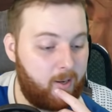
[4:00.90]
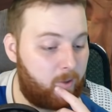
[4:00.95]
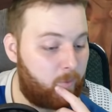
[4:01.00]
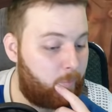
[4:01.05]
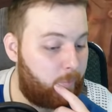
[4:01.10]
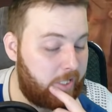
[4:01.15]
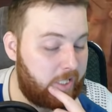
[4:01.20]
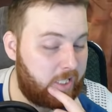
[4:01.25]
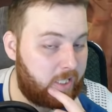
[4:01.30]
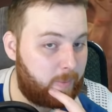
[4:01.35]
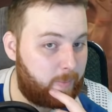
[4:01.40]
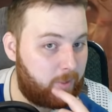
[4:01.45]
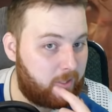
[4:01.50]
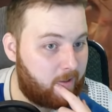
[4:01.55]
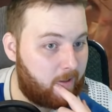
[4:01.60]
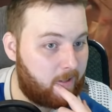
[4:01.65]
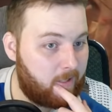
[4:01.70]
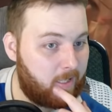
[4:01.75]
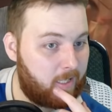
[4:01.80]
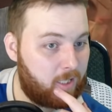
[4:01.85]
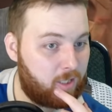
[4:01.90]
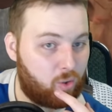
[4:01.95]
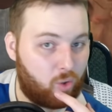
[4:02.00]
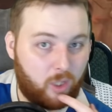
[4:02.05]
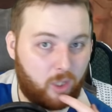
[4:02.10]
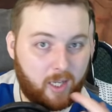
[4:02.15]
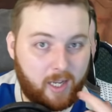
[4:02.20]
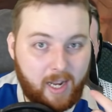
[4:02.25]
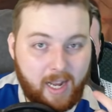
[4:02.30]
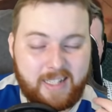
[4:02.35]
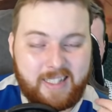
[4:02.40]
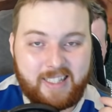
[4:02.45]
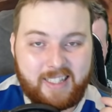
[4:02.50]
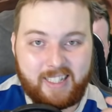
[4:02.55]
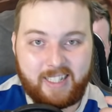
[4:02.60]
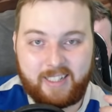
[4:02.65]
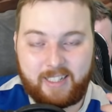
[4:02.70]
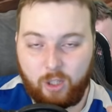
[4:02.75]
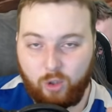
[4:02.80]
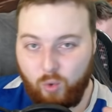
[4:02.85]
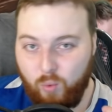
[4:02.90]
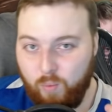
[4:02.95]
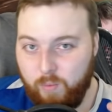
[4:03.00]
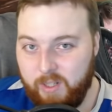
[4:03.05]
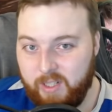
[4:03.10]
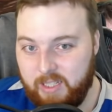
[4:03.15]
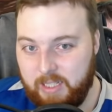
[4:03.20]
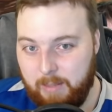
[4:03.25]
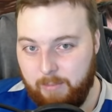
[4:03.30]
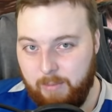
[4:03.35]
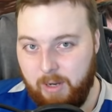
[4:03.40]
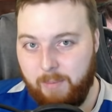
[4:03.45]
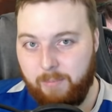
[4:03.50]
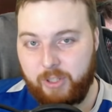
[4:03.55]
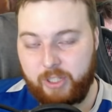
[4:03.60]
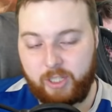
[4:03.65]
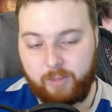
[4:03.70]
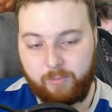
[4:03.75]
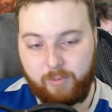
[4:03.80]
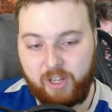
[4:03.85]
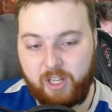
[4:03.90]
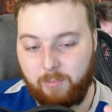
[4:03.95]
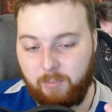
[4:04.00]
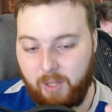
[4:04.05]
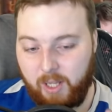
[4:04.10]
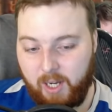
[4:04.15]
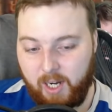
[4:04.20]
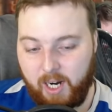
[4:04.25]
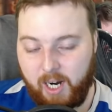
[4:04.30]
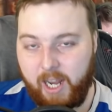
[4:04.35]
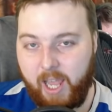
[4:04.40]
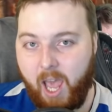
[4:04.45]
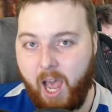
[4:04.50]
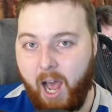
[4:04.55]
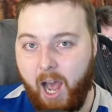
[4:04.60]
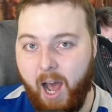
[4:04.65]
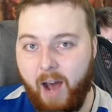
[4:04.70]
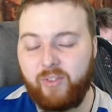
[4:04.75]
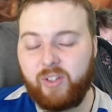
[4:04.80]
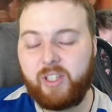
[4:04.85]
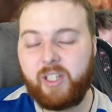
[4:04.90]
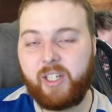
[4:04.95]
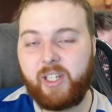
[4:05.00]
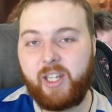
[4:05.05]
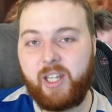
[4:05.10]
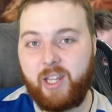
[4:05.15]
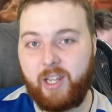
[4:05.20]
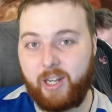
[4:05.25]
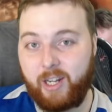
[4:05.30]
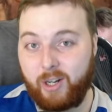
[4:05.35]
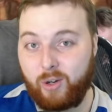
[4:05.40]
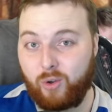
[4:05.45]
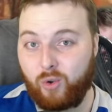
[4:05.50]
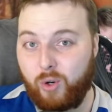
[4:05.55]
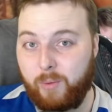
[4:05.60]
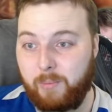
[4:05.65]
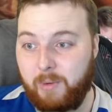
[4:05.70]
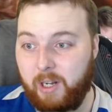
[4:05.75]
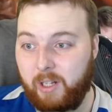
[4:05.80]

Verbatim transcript: в принципе, сказали, что локация, задумка сама по себе неплохая. Автогенерируемая